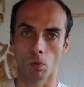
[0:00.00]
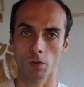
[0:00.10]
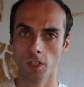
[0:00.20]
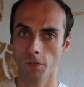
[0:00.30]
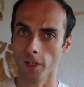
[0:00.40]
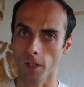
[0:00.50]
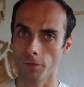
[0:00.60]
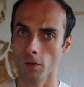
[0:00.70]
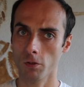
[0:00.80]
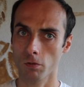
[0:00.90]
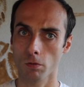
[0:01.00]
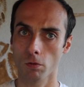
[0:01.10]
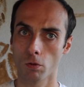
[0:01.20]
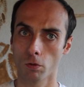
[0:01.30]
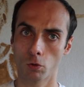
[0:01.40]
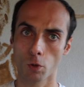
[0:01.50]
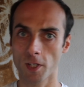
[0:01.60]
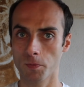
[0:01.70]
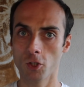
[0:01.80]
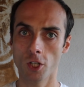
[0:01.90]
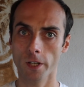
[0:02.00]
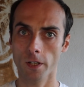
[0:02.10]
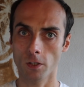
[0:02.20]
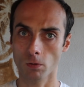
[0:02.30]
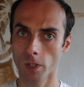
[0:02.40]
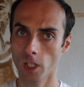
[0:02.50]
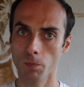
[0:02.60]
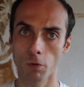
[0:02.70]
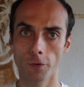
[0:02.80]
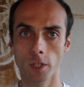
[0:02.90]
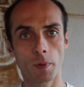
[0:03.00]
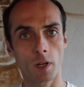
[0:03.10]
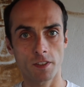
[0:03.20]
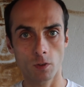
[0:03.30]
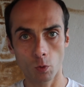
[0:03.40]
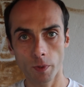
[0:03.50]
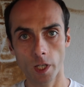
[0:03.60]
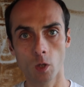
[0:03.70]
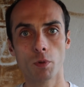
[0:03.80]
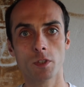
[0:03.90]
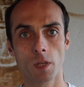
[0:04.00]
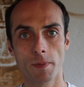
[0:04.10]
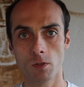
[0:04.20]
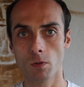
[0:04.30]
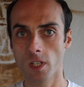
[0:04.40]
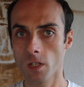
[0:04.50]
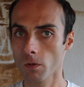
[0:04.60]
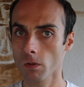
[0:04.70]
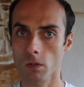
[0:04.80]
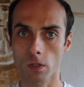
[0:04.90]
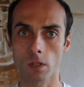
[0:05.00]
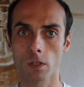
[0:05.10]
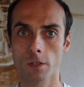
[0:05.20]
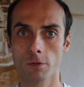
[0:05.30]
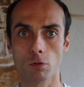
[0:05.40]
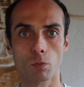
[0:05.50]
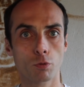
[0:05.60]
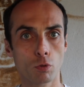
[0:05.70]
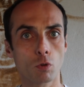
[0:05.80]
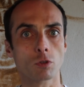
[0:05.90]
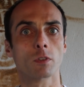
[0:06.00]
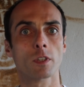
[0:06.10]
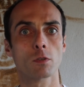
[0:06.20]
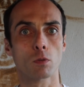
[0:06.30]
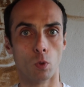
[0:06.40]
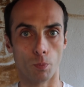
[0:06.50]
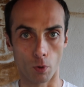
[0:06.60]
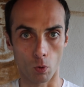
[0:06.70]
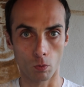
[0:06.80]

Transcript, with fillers: ce qui fait qu'à force, euh, Thomas Midgley et son équipe ont fini par laisser tomber les composés à base de tellure et ils se sont plutôt concentrés sur le plomb.